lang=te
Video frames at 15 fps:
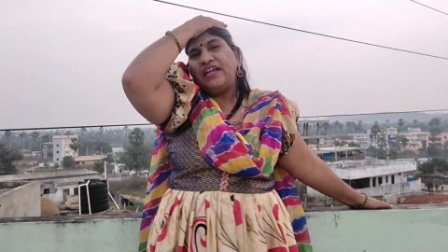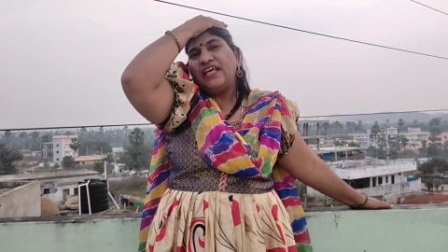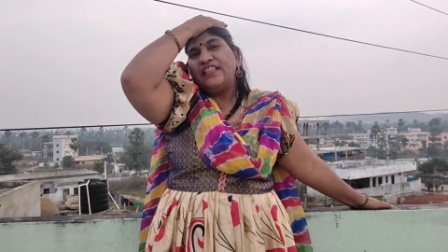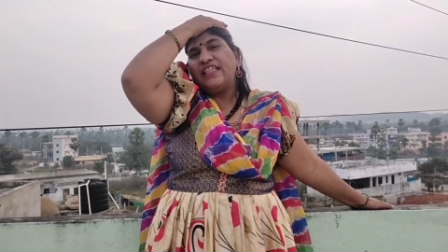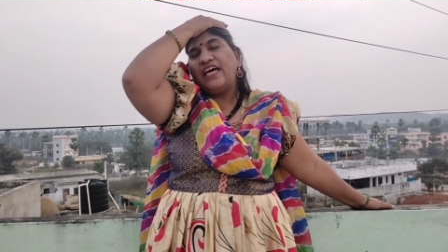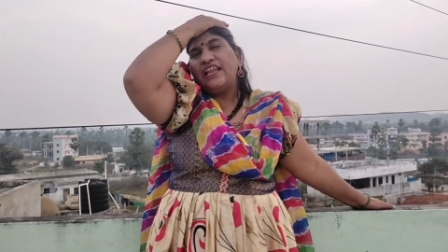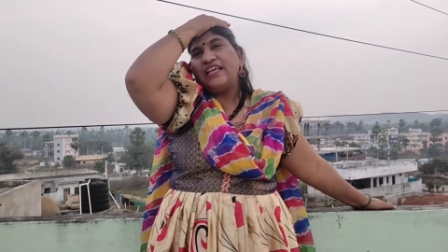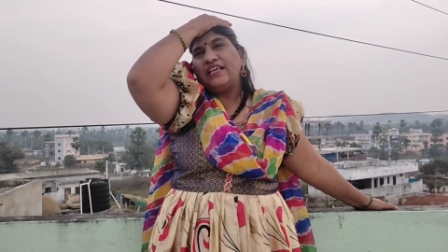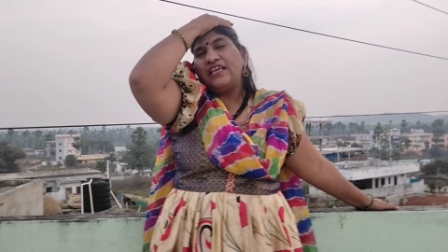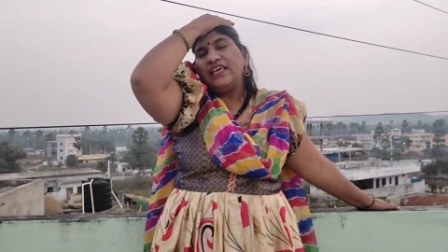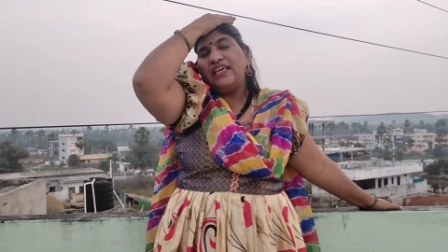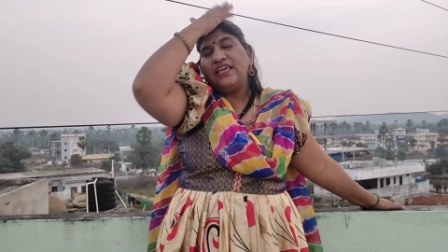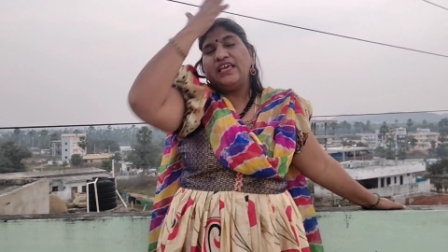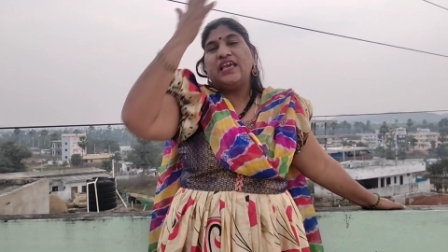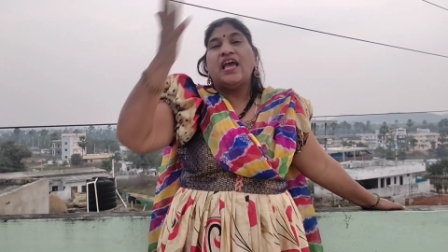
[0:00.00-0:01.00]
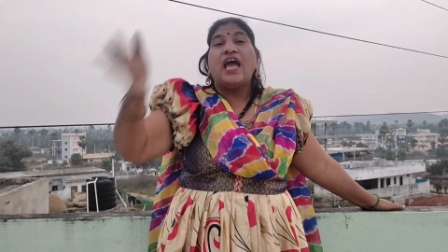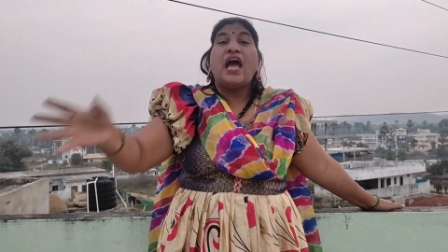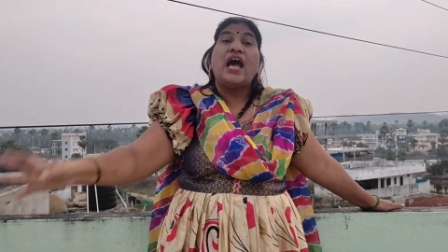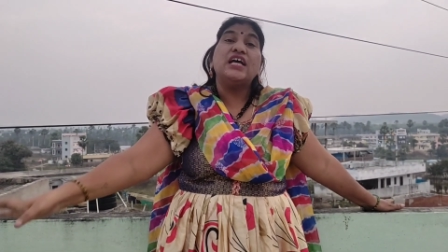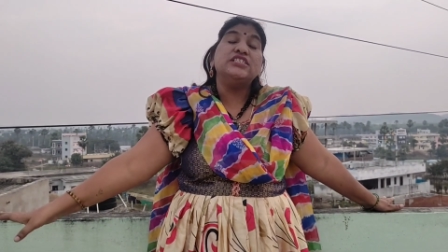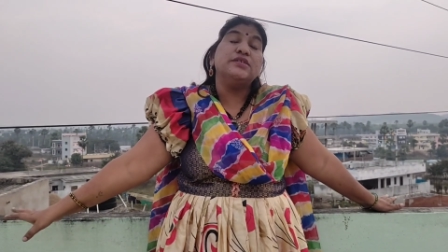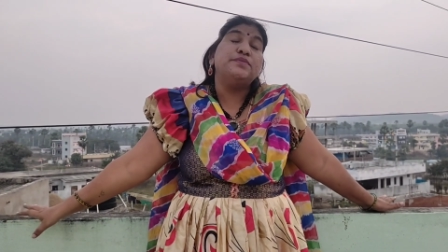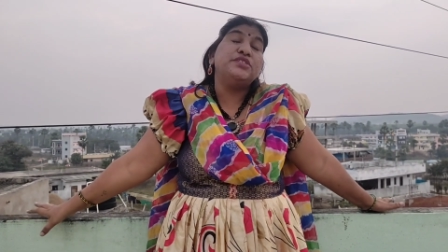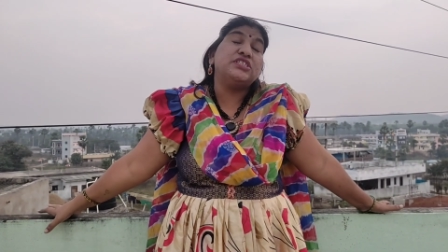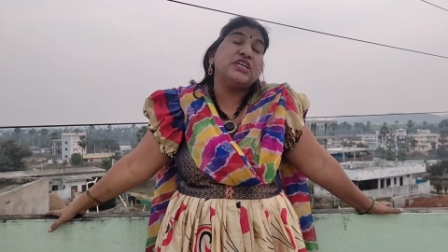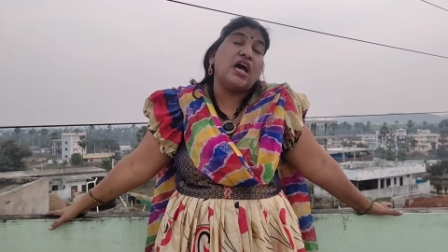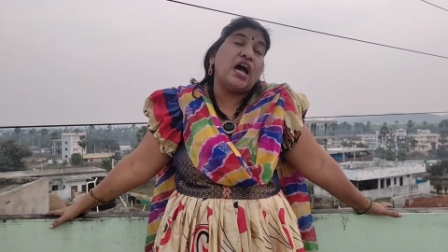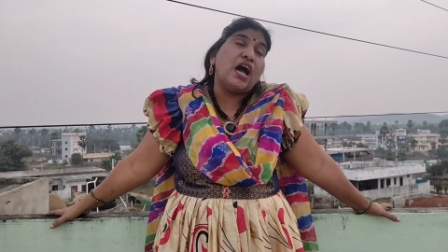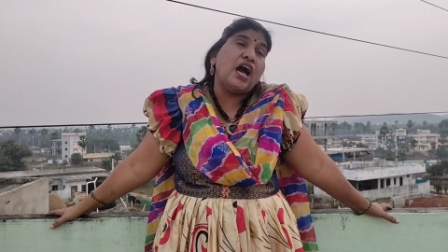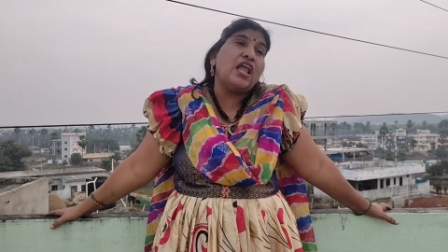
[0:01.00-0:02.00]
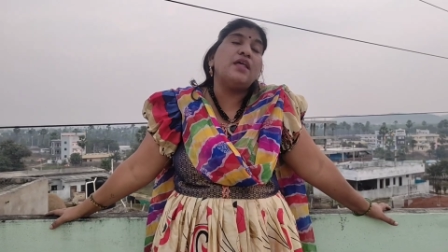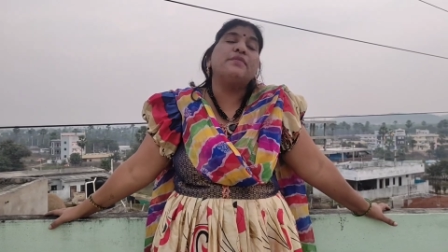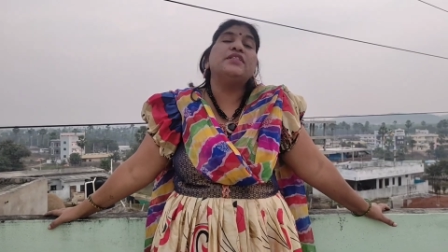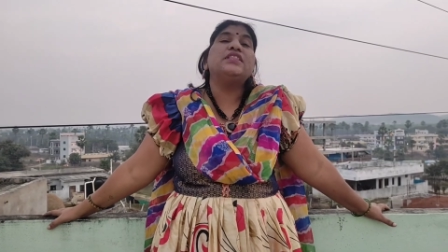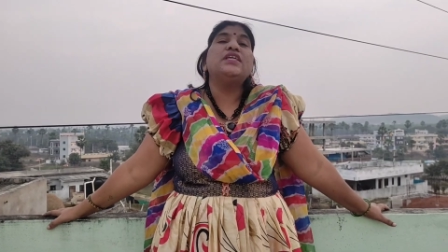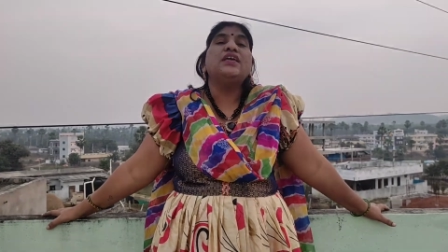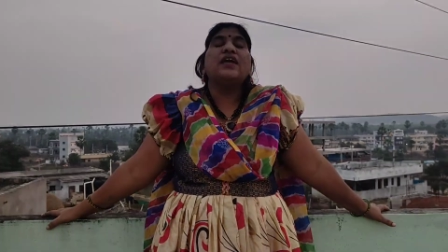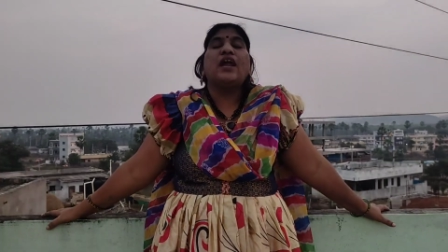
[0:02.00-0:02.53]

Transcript: పెట్ట దానికి అని చెప్పి చాలామంది